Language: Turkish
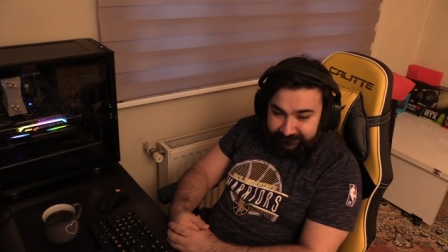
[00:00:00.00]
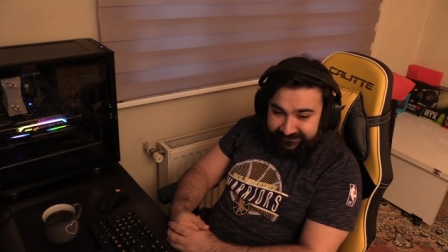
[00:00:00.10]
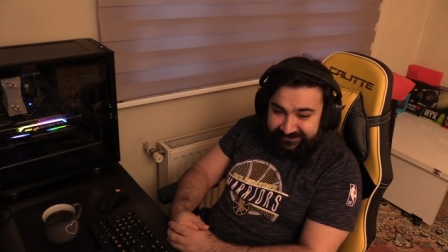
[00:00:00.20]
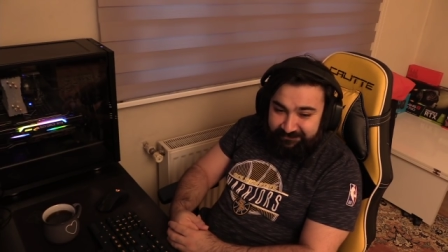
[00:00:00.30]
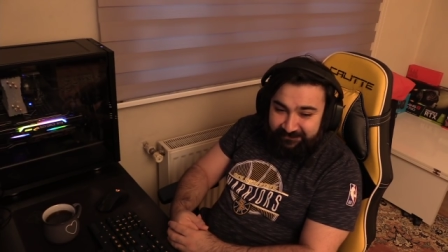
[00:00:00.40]

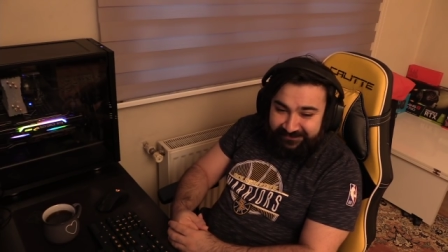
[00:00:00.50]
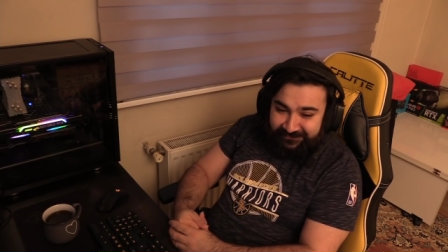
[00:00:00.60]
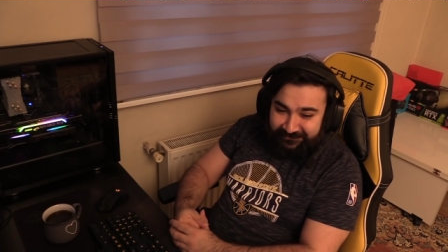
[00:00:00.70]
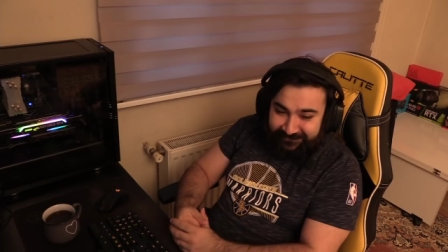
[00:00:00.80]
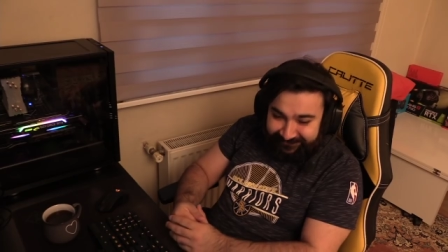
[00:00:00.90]
Kim
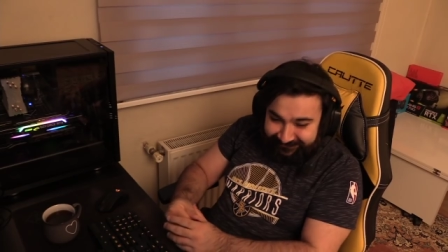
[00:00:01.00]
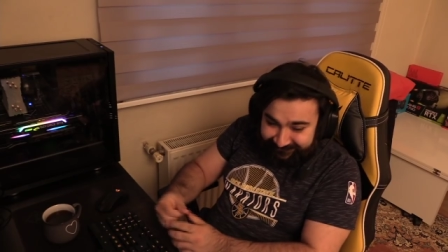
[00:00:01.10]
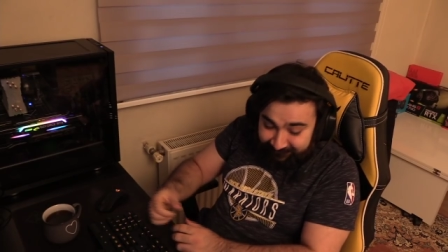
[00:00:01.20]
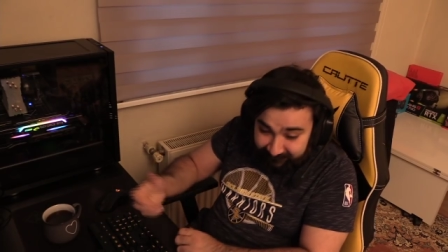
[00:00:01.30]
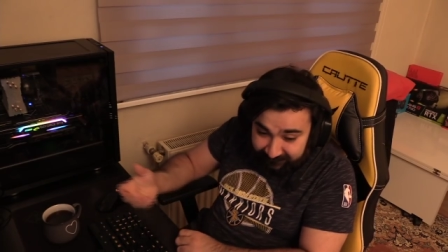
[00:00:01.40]
dedi ona?
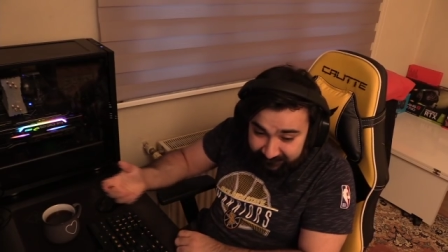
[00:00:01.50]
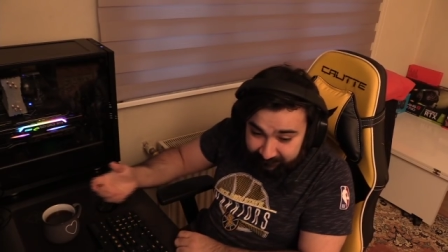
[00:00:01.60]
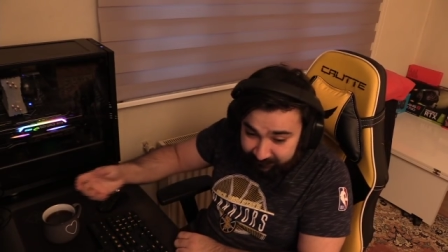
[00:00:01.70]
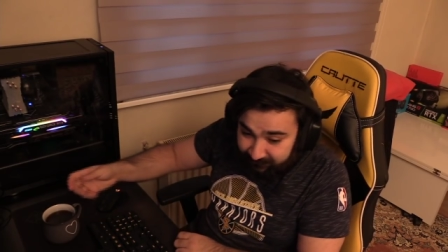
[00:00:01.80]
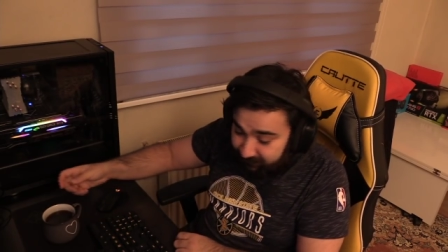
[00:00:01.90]
Kim dedi?
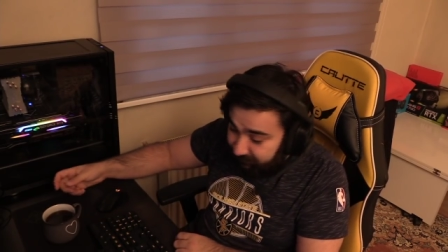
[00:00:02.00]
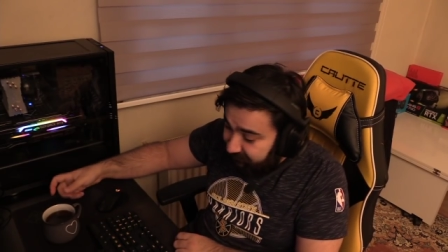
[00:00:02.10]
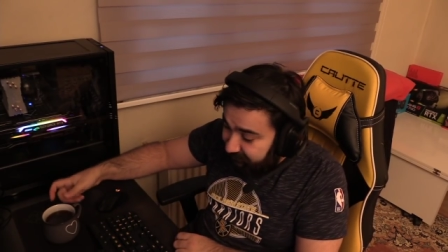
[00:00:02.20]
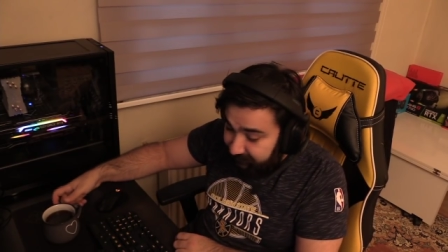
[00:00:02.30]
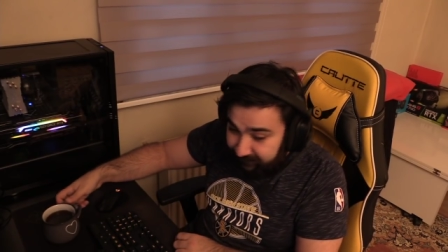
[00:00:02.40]
Yapımcı
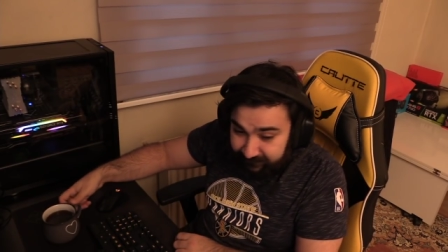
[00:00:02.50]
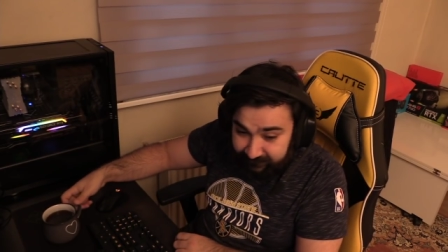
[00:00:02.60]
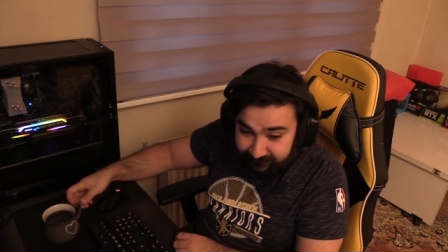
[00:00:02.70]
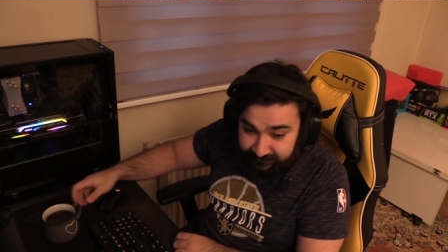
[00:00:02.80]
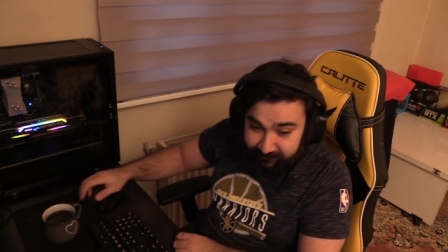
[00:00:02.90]
söylüyor. Kim gel
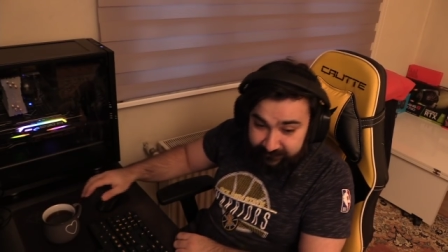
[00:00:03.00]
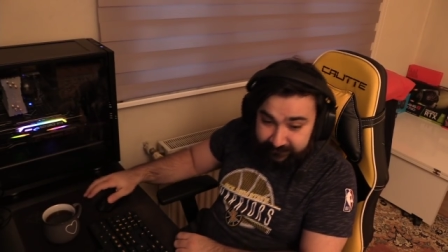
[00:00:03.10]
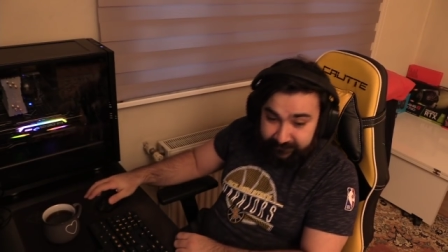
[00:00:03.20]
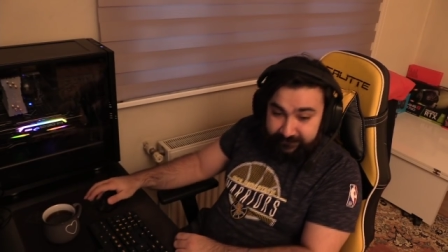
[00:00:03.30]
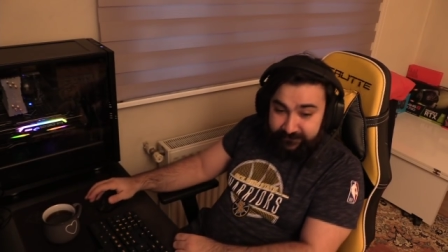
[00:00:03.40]
şey
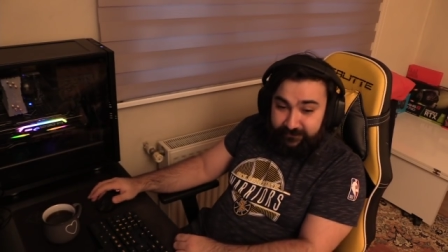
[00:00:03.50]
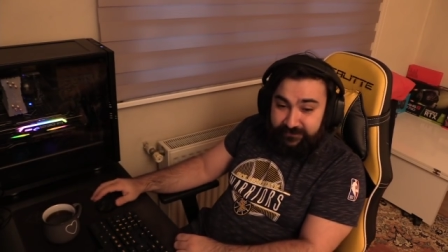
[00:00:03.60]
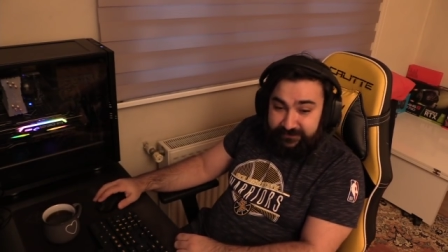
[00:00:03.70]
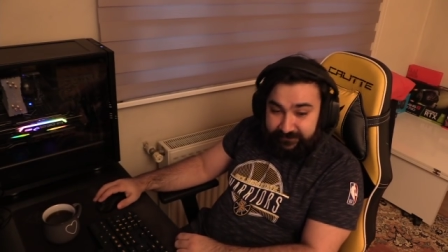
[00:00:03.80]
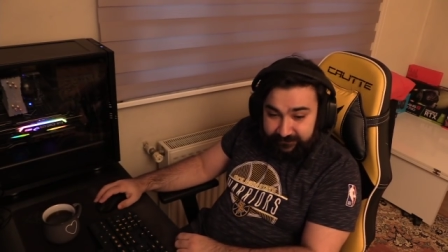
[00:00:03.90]
yapacak?
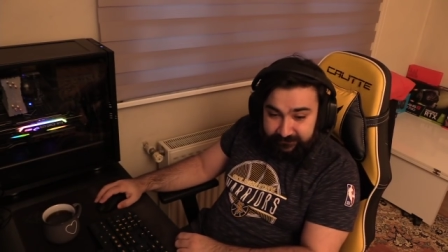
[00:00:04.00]
Söyleyecek.